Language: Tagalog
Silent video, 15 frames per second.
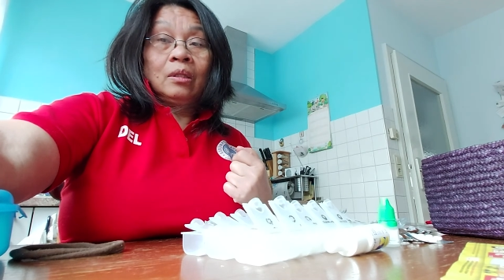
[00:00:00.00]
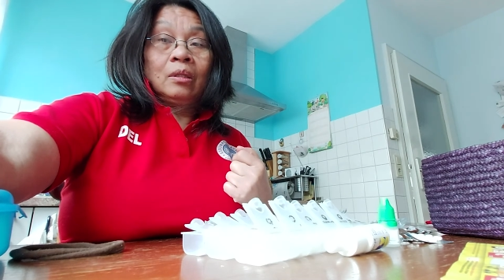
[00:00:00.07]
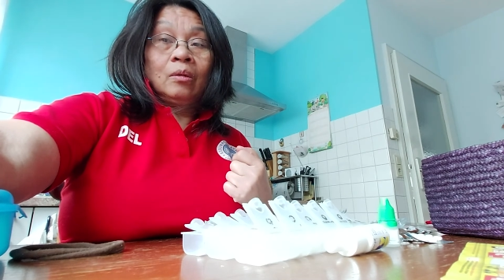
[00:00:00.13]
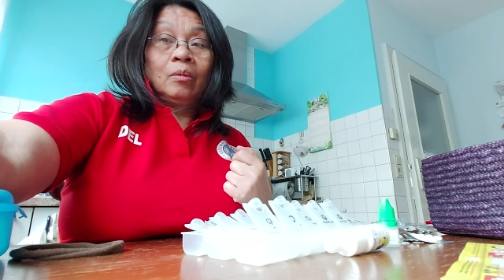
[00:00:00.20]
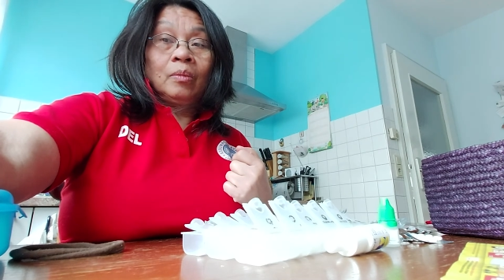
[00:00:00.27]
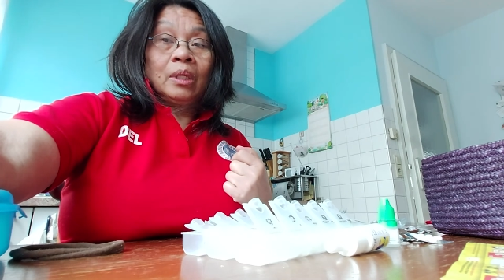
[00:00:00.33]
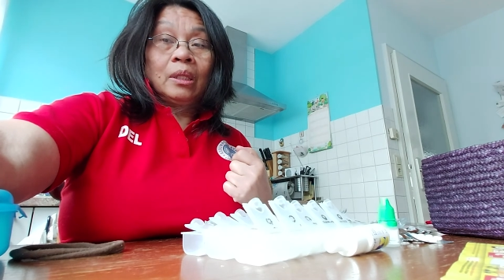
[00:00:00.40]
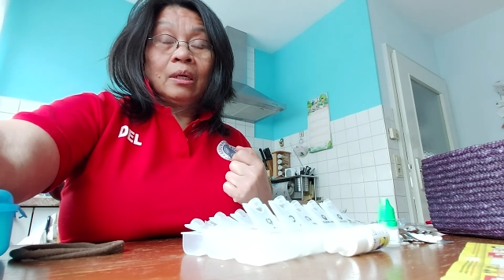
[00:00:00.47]

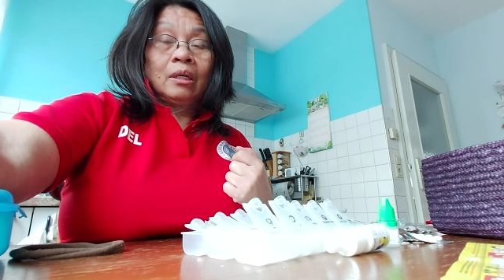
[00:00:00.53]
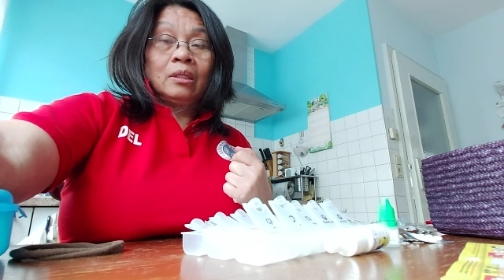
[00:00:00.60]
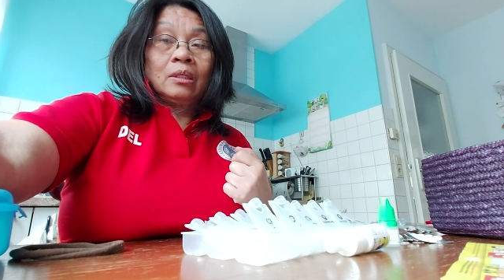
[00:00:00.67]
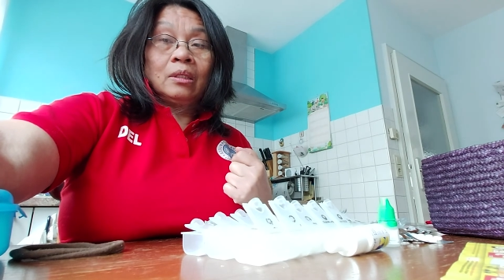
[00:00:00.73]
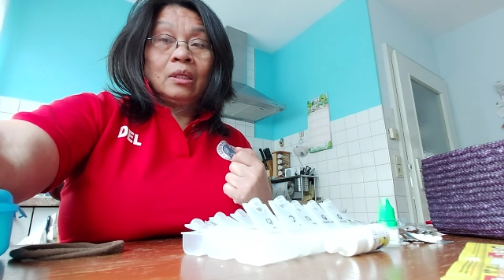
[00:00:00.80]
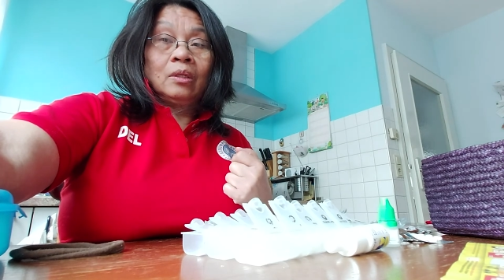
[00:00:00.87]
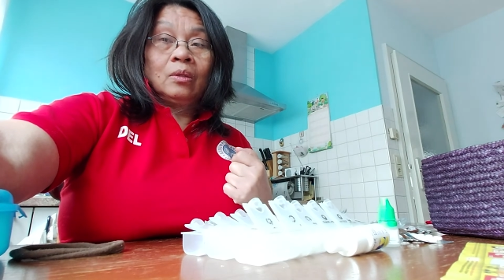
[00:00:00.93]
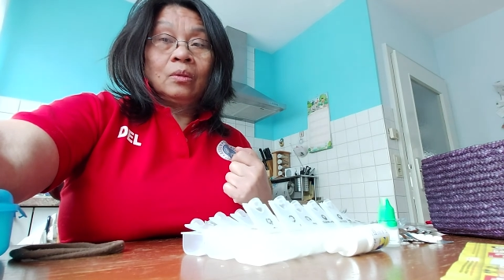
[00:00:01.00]
tumataas
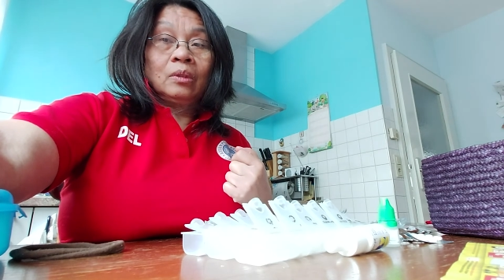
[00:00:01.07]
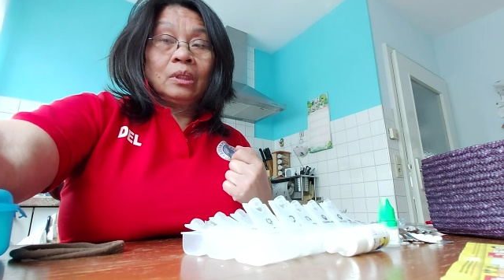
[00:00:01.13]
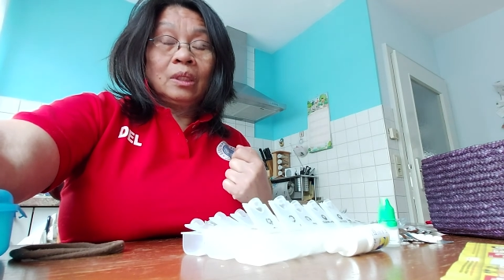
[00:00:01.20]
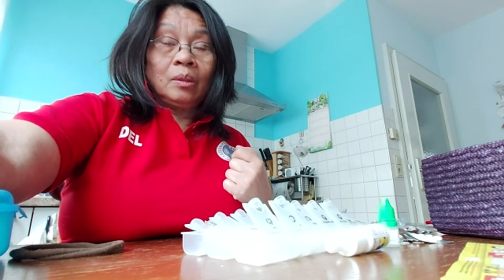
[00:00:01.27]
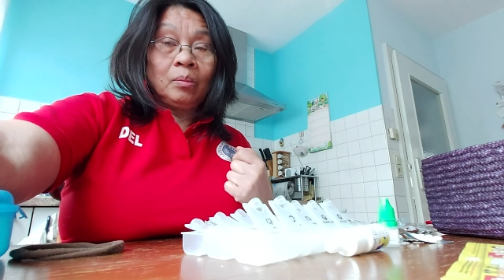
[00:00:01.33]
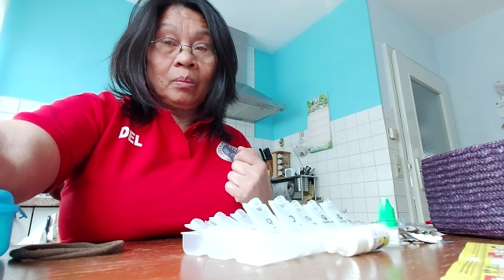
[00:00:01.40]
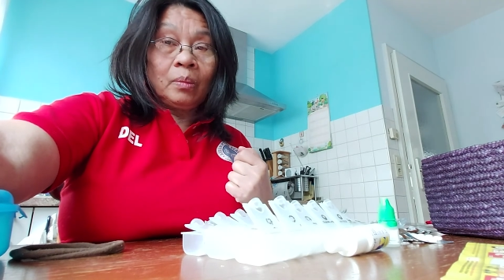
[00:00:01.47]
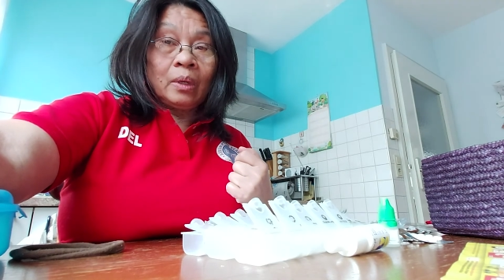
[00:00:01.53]
din yung
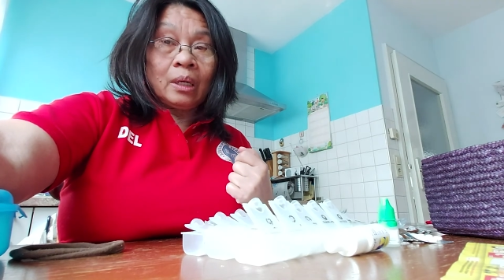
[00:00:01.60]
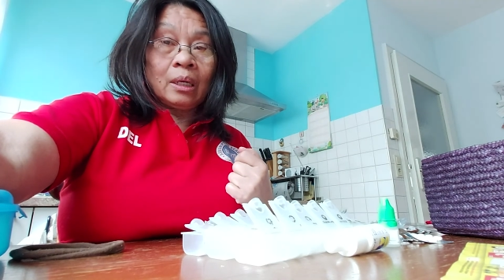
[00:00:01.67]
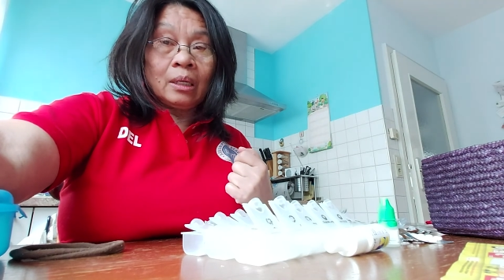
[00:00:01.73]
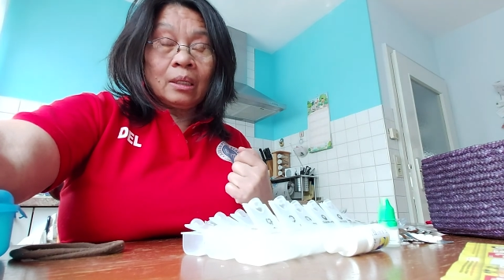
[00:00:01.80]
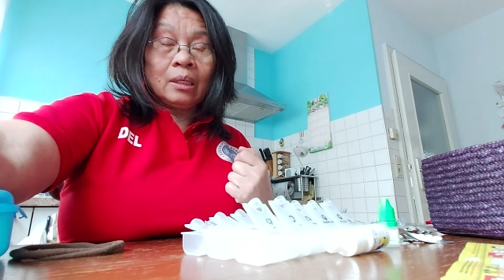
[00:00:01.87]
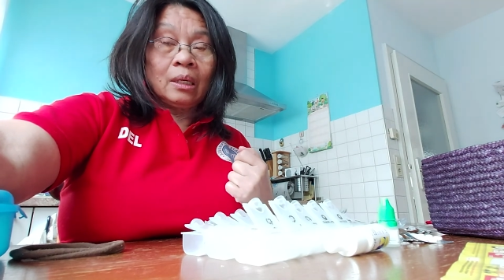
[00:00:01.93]
timbang.